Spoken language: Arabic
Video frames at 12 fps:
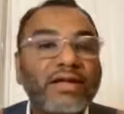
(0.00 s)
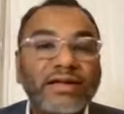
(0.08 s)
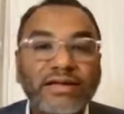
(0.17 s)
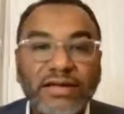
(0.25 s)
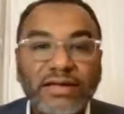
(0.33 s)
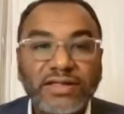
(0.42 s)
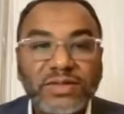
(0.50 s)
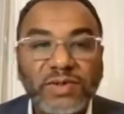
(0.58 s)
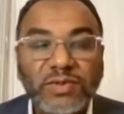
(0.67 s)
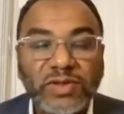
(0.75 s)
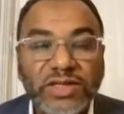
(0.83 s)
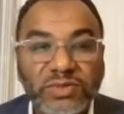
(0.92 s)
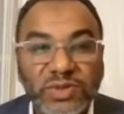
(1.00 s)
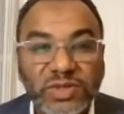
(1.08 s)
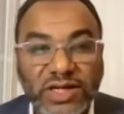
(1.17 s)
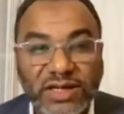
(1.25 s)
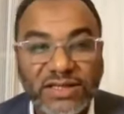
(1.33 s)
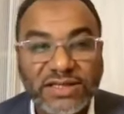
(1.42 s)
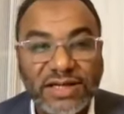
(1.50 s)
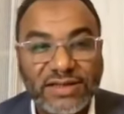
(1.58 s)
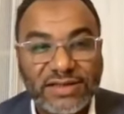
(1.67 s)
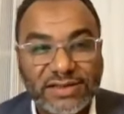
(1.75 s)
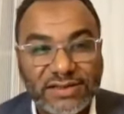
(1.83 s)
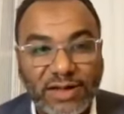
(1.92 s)
راح تقدر تجيب المنتج بشكل
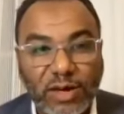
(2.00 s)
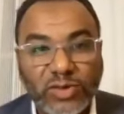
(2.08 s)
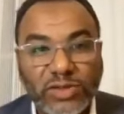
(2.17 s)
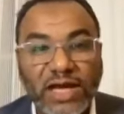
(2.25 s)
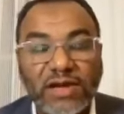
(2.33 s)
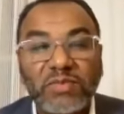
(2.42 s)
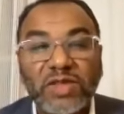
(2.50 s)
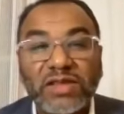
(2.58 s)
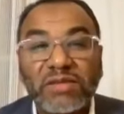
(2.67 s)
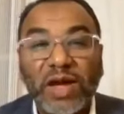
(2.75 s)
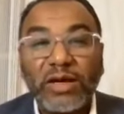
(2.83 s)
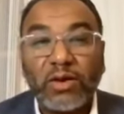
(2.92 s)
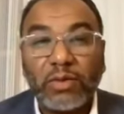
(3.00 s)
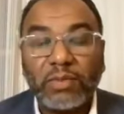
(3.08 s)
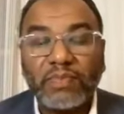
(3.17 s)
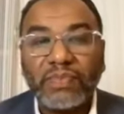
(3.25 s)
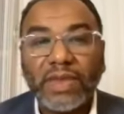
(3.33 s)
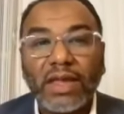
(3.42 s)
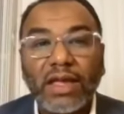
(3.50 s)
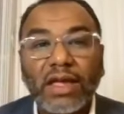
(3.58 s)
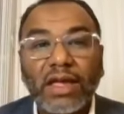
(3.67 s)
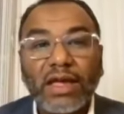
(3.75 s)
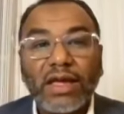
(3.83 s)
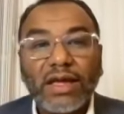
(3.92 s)
سلس او سهل مثل ما اليوم
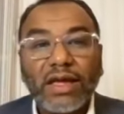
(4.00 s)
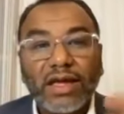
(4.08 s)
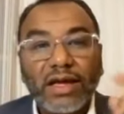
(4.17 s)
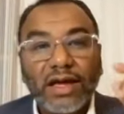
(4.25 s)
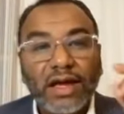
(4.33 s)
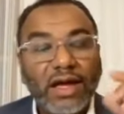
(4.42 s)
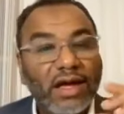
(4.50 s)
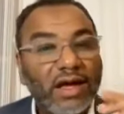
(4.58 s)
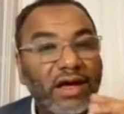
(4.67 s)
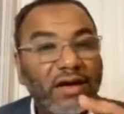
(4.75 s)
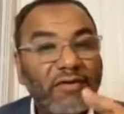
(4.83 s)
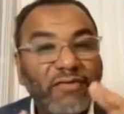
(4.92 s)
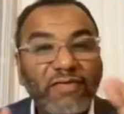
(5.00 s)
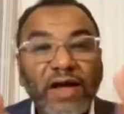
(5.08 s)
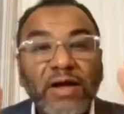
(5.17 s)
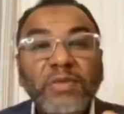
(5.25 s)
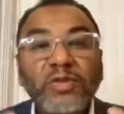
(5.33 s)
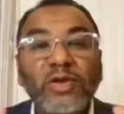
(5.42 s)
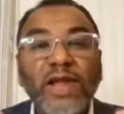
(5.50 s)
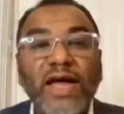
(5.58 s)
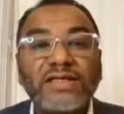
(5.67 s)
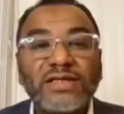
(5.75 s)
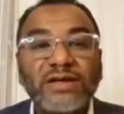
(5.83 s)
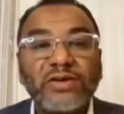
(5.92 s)
آه، فاحمد الله
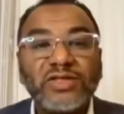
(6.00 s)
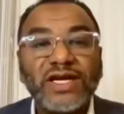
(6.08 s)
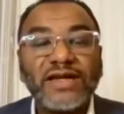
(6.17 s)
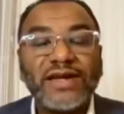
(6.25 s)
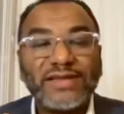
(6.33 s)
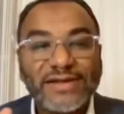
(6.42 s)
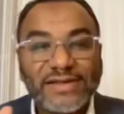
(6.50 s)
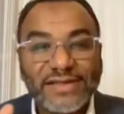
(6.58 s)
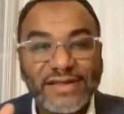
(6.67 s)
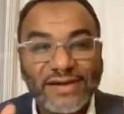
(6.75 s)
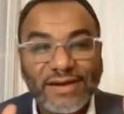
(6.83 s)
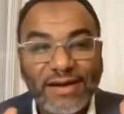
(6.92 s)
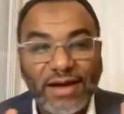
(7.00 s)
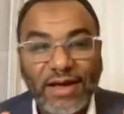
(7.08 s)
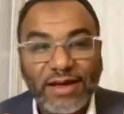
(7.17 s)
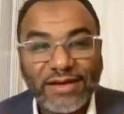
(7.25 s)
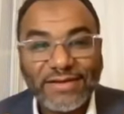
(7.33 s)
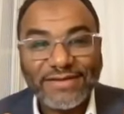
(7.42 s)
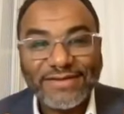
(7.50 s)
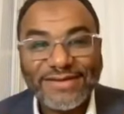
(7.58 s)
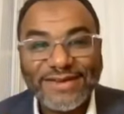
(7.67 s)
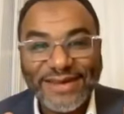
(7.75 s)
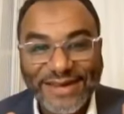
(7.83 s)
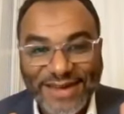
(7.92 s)
عز وجل يا ديكسن العراق
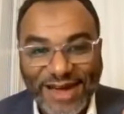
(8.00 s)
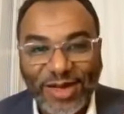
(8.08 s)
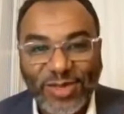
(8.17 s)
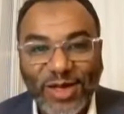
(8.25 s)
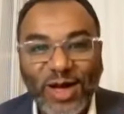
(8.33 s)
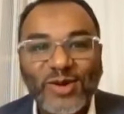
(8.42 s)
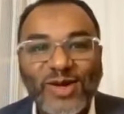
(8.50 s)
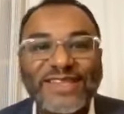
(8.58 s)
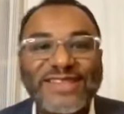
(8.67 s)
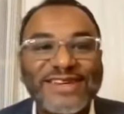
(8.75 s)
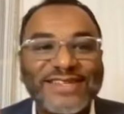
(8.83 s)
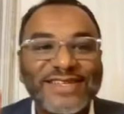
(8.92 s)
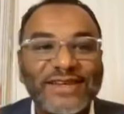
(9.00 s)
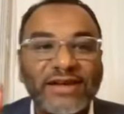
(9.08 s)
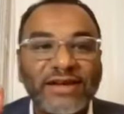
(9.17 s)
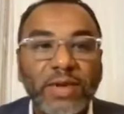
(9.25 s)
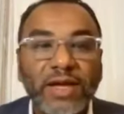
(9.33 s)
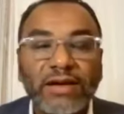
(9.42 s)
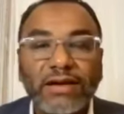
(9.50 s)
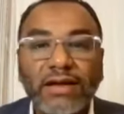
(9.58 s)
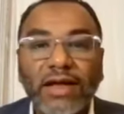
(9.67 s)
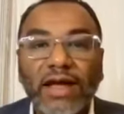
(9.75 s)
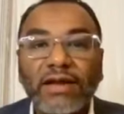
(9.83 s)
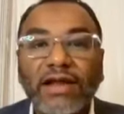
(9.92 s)
كاعضاء ويا ديكسن اليمن
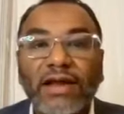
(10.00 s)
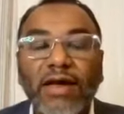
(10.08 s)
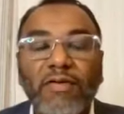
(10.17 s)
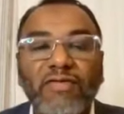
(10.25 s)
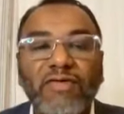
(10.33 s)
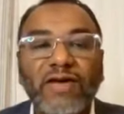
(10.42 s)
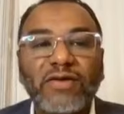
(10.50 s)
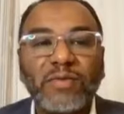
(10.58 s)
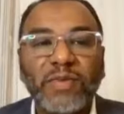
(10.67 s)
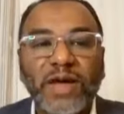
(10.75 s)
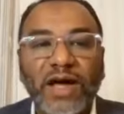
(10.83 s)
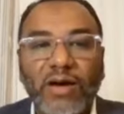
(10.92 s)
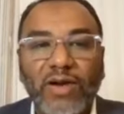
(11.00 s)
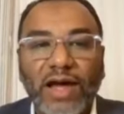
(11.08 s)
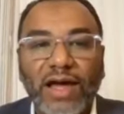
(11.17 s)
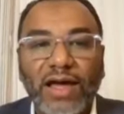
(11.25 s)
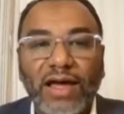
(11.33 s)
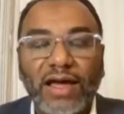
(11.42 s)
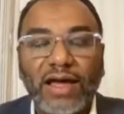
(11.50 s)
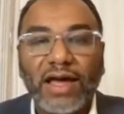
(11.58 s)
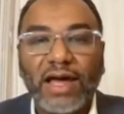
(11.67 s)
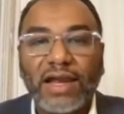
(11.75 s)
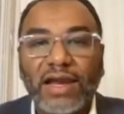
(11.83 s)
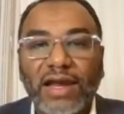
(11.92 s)
ان الله وفقكم بهؤلاء
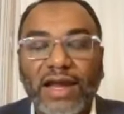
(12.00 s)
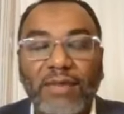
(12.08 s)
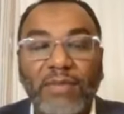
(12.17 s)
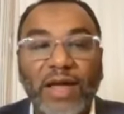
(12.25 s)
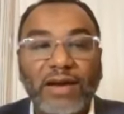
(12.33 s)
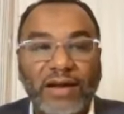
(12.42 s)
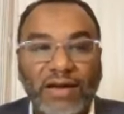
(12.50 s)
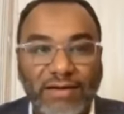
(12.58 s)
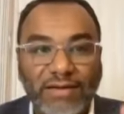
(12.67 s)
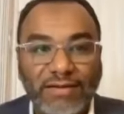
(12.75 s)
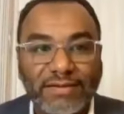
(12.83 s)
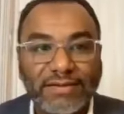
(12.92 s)
العمالقه